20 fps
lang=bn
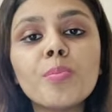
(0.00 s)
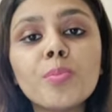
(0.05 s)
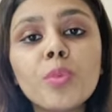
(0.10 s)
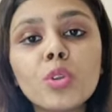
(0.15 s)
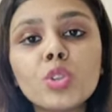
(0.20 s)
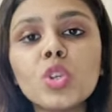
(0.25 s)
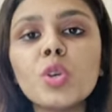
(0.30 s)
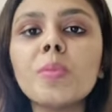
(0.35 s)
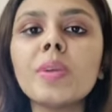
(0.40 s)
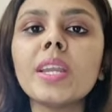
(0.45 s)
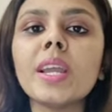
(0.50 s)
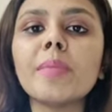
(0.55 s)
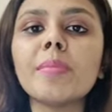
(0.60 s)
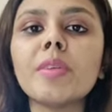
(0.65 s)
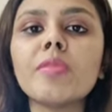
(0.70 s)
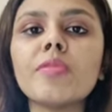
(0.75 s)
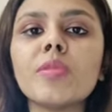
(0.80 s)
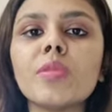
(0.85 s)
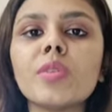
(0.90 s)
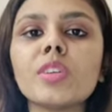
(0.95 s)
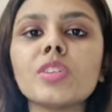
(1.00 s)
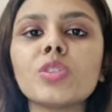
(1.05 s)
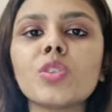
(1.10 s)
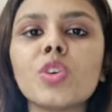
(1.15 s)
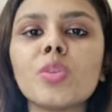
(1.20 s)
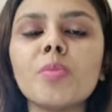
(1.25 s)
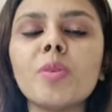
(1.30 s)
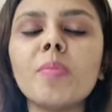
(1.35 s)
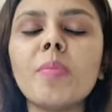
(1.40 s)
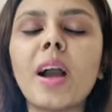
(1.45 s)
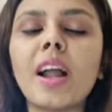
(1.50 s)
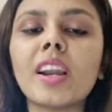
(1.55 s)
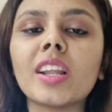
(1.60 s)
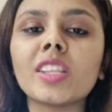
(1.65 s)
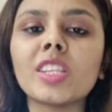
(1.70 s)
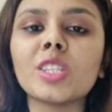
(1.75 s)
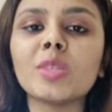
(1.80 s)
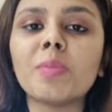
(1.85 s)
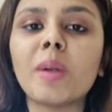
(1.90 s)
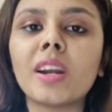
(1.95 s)
প্রথমেই আমি ফোকাস করব
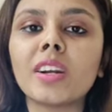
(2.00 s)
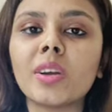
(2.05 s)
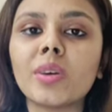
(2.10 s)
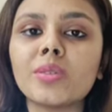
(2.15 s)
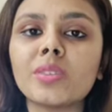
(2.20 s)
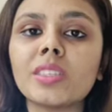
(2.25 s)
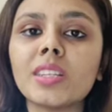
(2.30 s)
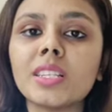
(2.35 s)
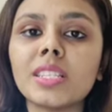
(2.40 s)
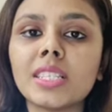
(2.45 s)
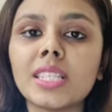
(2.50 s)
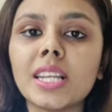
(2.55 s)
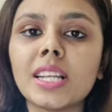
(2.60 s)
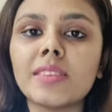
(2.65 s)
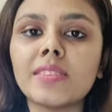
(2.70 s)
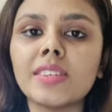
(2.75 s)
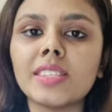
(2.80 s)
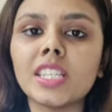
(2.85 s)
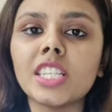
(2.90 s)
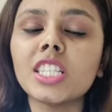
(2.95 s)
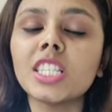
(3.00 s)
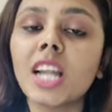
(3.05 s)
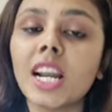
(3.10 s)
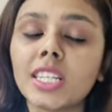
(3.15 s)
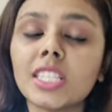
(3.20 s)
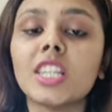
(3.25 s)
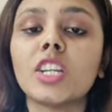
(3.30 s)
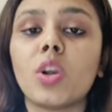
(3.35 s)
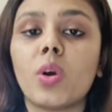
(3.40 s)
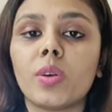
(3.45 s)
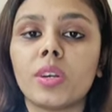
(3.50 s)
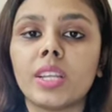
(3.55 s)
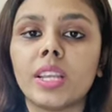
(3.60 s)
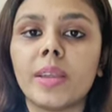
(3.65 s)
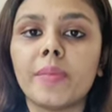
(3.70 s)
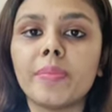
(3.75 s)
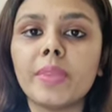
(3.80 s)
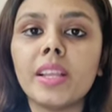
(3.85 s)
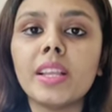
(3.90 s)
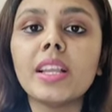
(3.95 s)
বাংলাদেশ বার কাউন্সিল সিলেবাসের সাতটি ল নিয়ে